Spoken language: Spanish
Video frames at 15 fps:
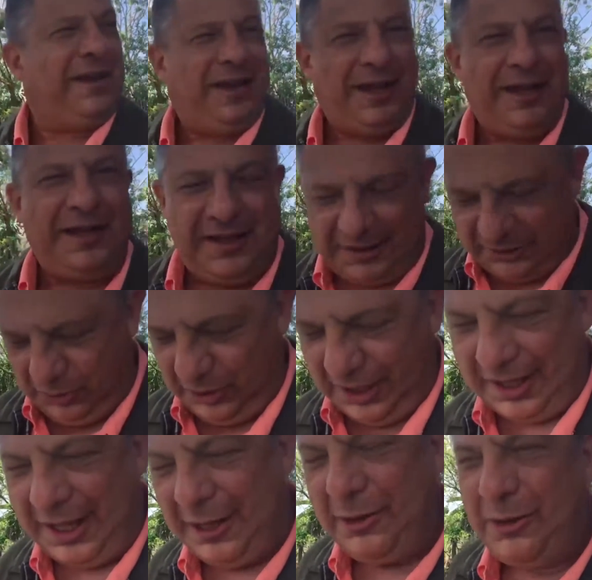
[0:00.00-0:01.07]
eh, de
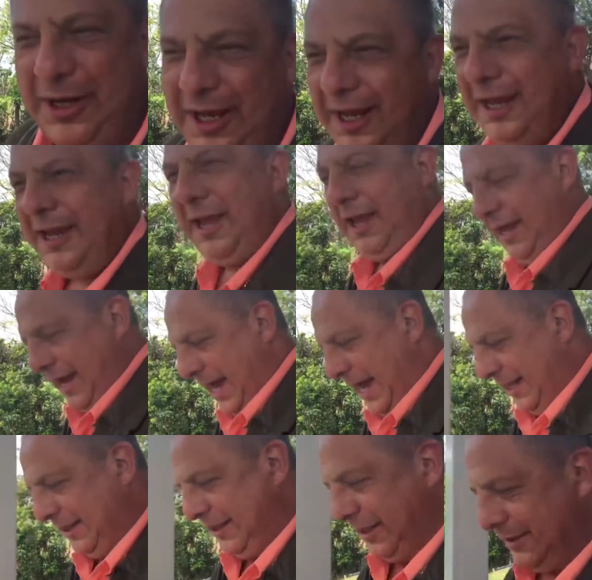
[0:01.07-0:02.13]
ciudadano que
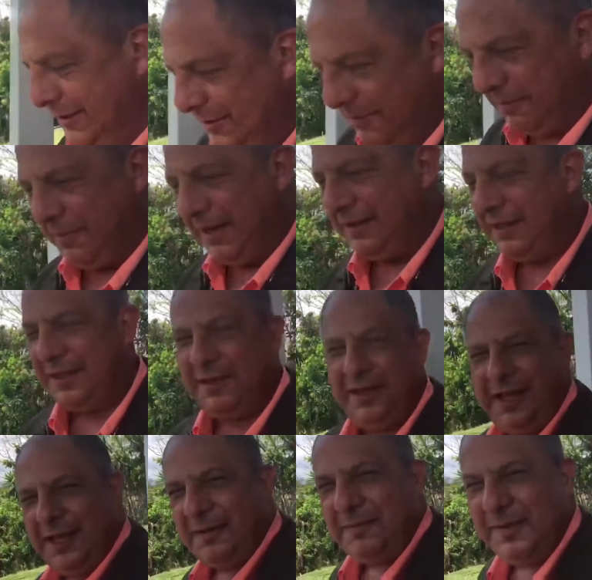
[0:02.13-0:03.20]
antes me
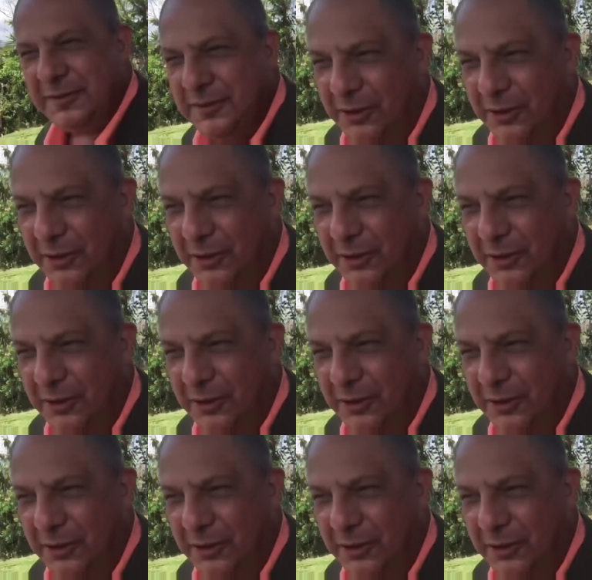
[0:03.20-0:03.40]
atendían mis